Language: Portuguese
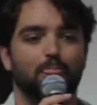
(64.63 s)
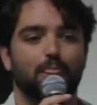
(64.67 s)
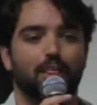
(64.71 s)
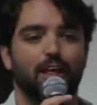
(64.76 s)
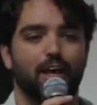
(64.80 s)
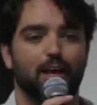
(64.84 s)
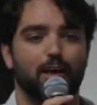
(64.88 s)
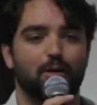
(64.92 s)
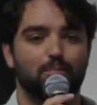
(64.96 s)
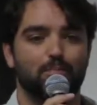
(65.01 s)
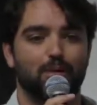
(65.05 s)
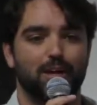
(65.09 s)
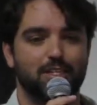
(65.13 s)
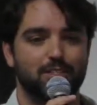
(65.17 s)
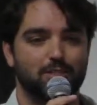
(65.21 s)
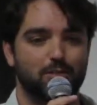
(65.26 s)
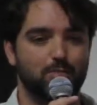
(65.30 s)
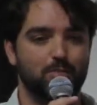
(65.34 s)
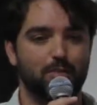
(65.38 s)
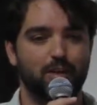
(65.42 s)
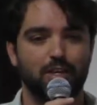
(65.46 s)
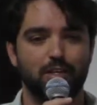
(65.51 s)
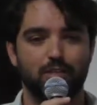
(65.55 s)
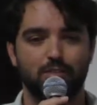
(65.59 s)
É,
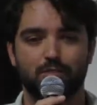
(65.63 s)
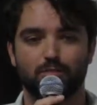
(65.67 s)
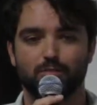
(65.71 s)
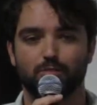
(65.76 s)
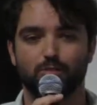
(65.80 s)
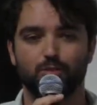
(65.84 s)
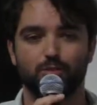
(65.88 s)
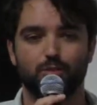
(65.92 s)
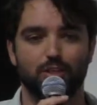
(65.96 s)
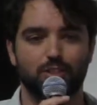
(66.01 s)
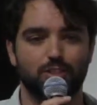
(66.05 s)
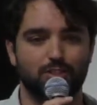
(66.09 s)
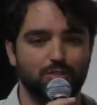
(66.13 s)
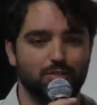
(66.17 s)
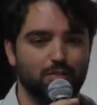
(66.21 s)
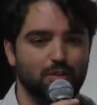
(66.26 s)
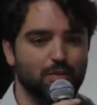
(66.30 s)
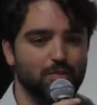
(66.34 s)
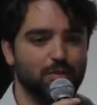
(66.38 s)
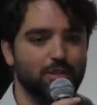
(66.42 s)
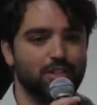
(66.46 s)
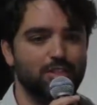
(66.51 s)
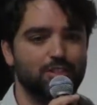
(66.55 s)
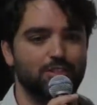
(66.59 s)
participei muito
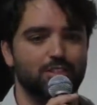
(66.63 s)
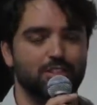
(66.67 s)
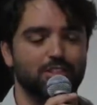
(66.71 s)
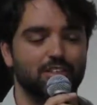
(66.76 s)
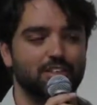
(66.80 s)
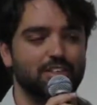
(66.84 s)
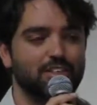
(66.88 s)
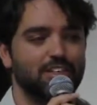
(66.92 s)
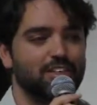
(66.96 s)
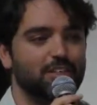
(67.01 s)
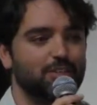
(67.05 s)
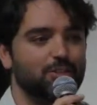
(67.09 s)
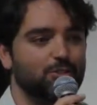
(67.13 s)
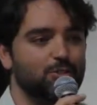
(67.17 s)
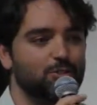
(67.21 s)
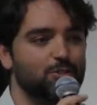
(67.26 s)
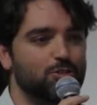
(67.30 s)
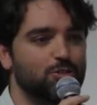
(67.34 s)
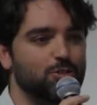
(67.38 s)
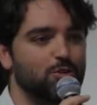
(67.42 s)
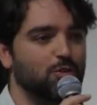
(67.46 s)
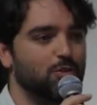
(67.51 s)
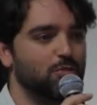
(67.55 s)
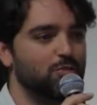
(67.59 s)
ativamente do
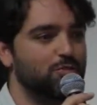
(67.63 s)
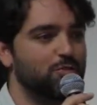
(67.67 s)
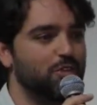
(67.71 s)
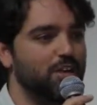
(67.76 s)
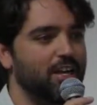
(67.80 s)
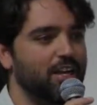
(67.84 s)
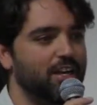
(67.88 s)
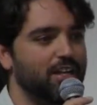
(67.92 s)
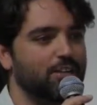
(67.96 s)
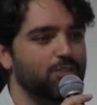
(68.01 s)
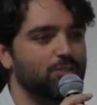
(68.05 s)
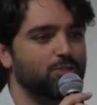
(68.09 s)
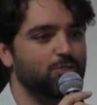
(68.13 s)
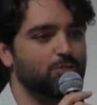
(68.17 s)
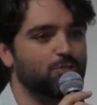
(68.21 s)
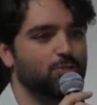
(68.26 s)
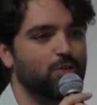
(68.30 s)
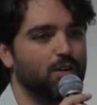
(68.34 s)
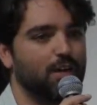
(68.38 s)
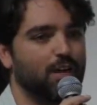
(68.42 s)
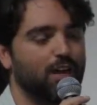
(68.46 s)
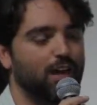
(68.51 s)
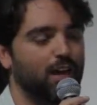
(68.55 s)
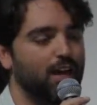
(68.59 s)
Confec, junto
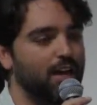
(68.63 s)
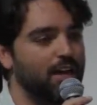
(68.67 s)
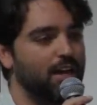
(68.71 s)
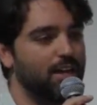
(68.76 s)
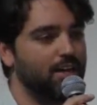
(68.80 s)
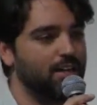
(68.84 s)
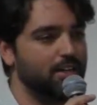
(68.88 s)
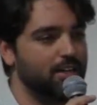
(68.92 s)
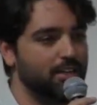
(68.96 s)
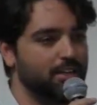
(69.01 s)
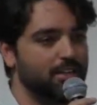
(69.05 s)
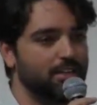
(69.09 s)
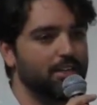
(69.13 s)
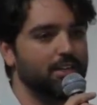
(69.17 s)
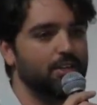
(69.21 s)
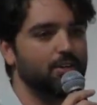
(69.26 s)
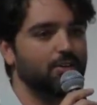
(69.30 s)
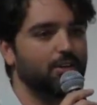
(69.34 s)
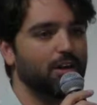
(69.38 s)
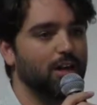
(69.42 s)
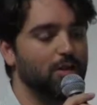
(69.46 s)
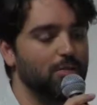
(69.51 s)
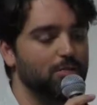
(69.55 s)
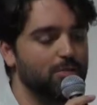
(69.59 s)
com a Clara, né, o
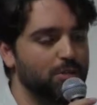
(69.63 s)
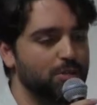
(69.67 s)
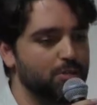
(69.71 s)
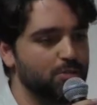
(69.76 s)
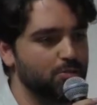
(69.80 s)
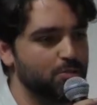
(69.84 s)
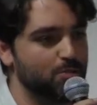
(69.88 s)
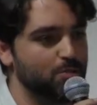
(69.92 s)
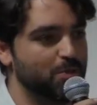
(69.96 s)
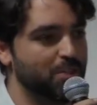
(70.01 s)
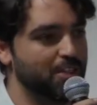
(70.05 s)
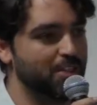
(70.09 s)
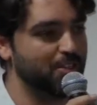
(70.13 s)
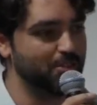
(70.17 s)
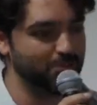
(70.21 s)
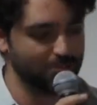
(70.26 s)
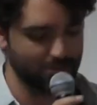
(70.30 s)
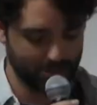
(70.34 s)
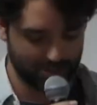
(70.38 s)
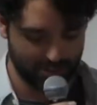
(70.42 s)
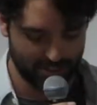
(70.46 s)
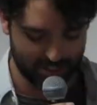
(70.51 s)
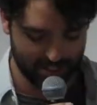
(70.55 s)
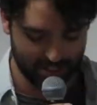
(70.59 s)
Clebinho, os
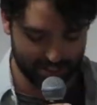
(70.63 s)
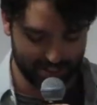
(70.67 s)
meninos.